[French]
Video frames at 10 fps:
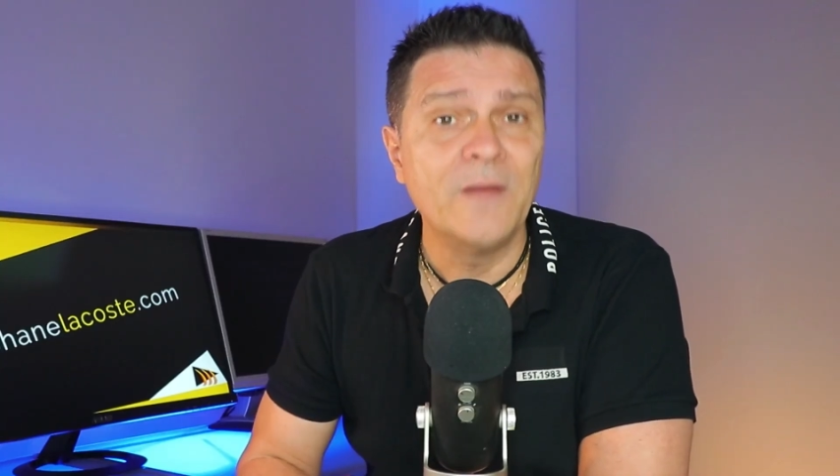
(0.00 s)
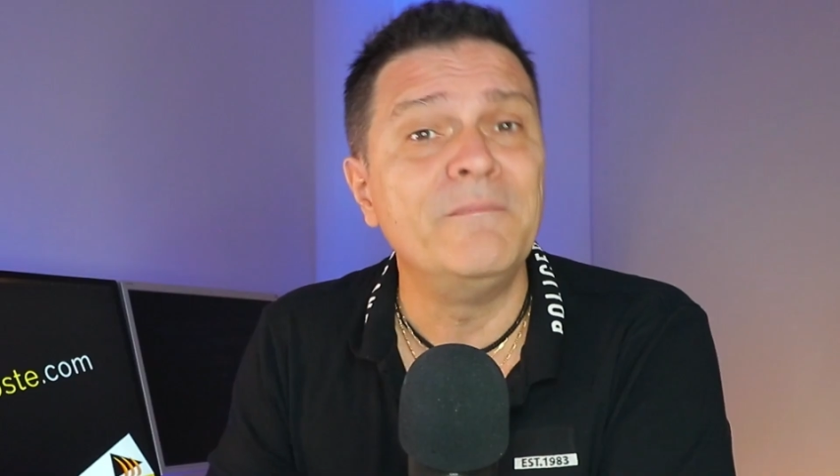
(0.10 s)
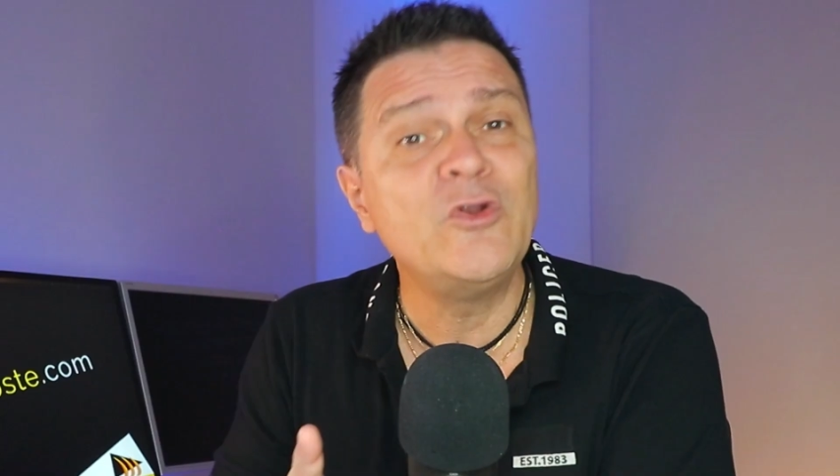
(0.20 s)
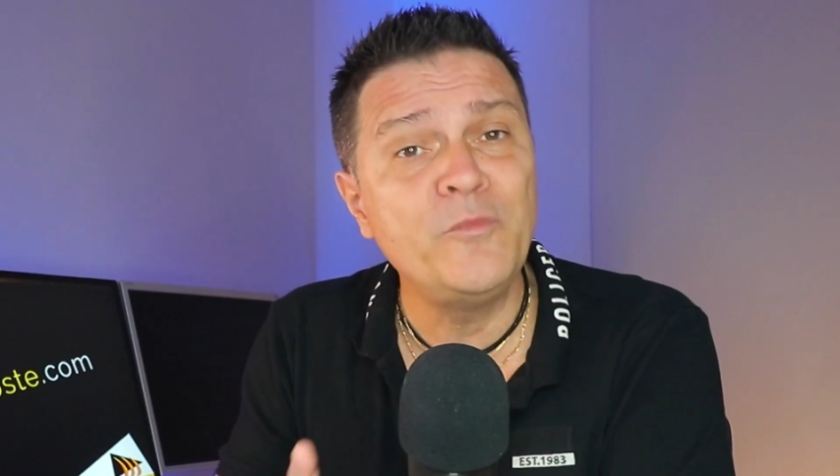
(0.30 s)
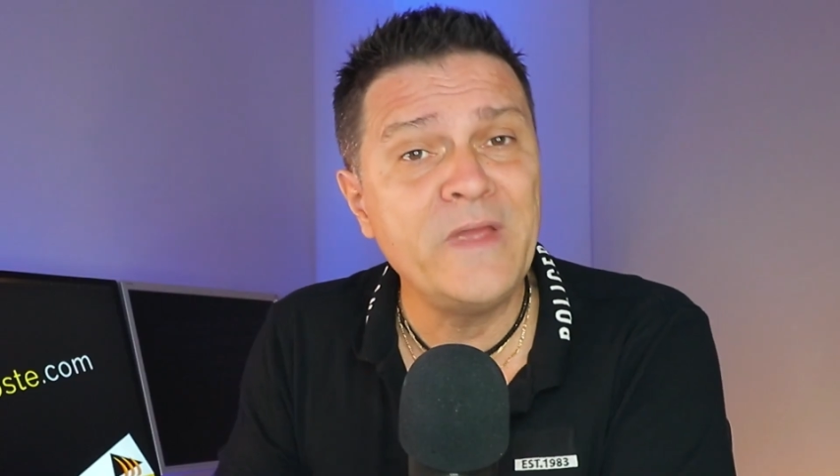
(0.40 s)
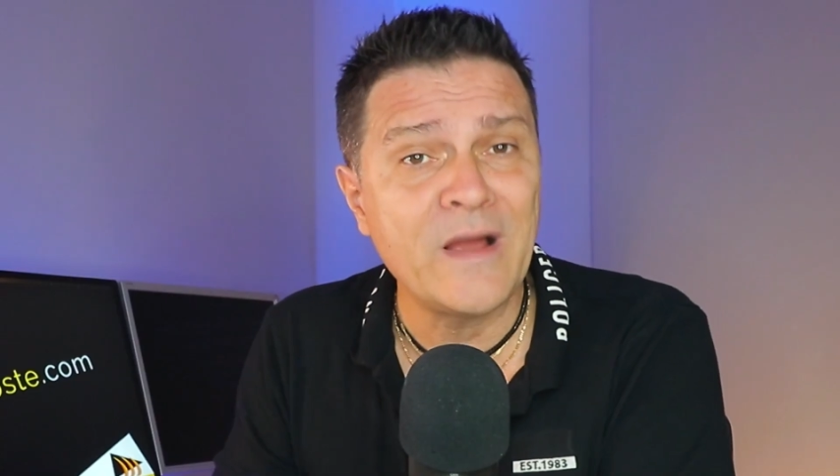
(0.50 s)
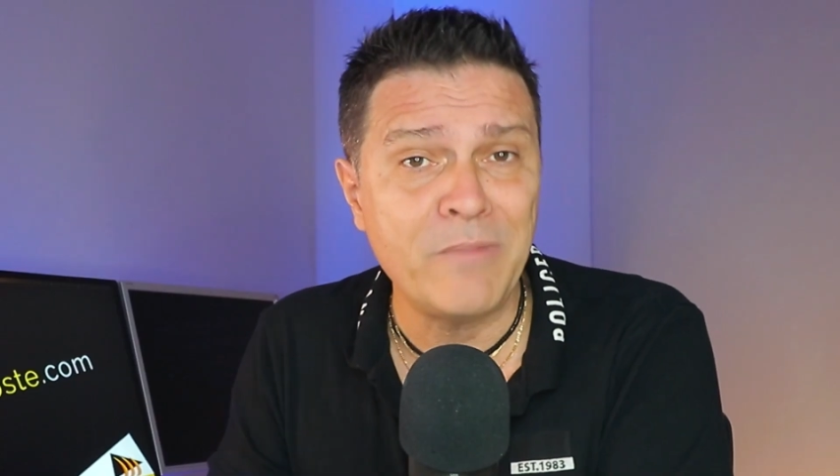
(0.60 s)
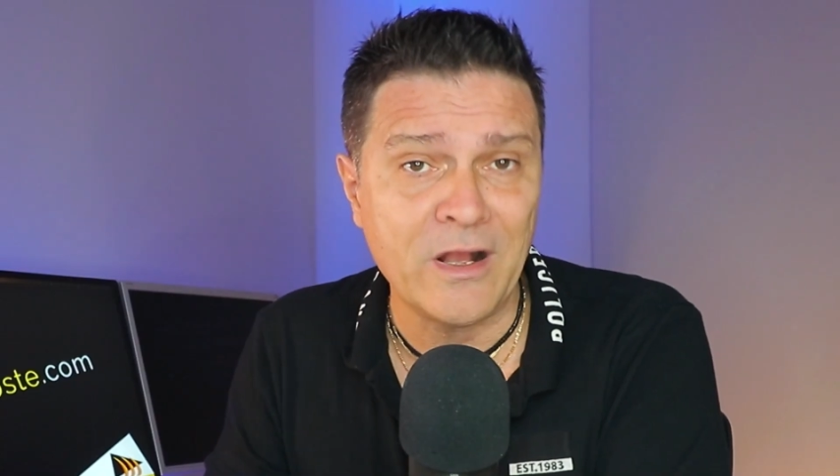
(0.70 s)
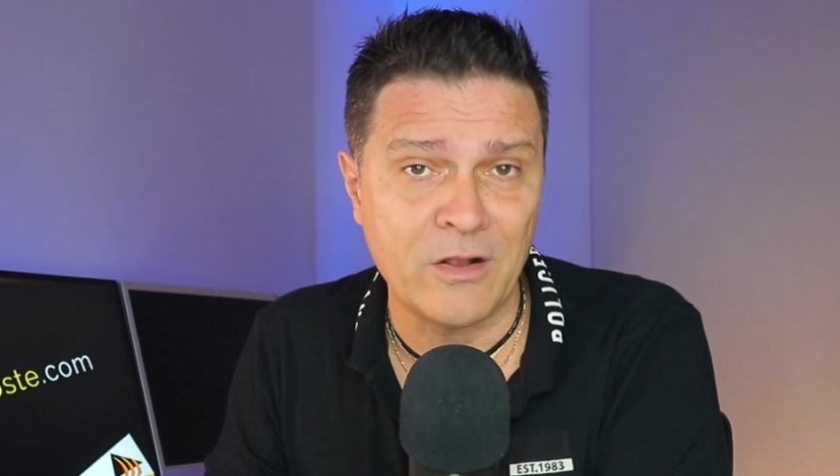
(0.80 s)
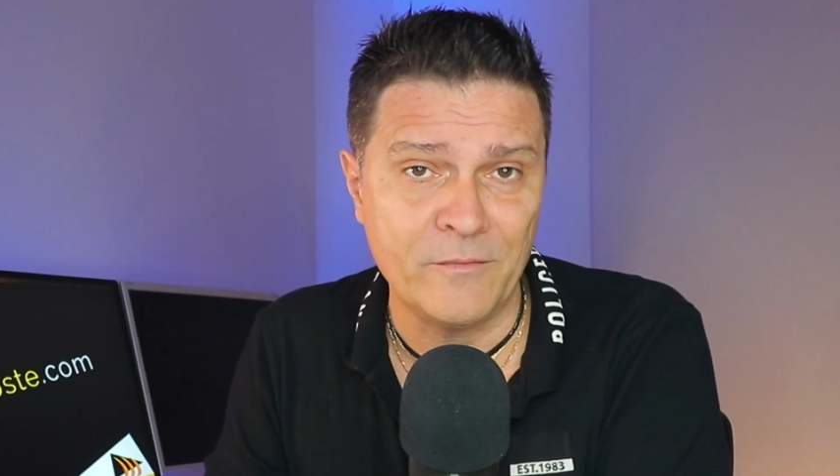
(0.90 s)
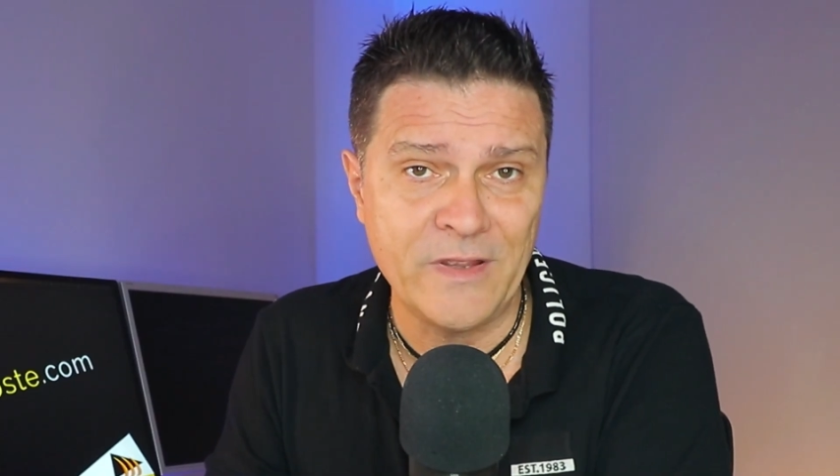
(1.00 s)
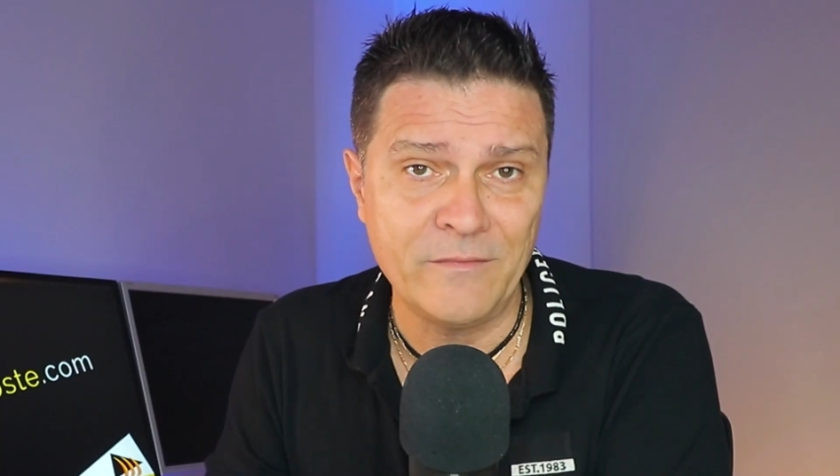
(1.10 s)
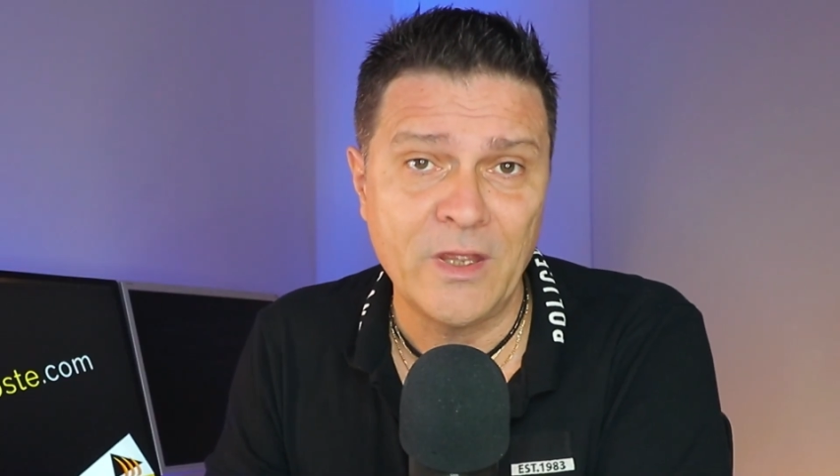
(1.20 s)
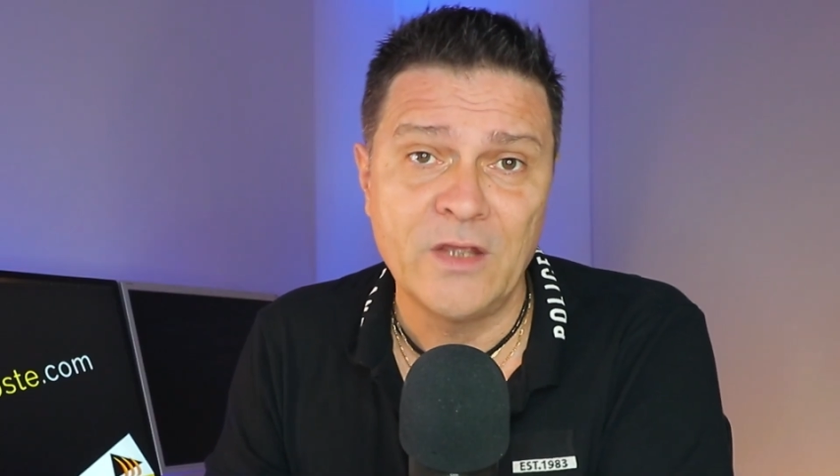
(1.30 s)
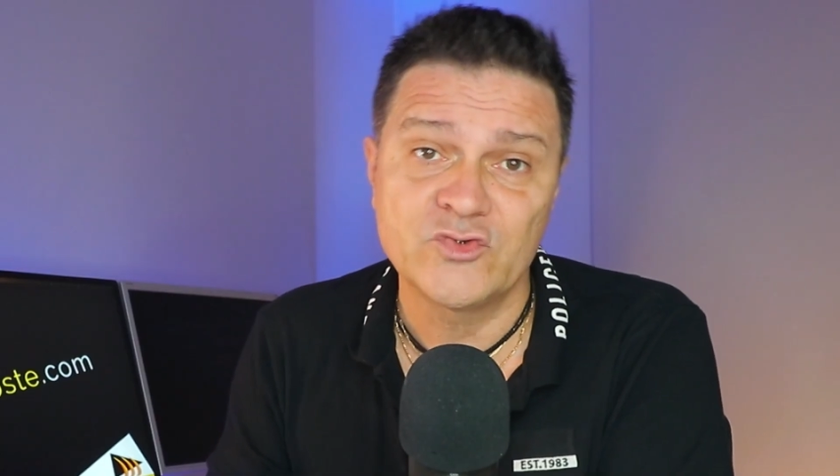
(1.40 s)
Mais le B à bas quand même,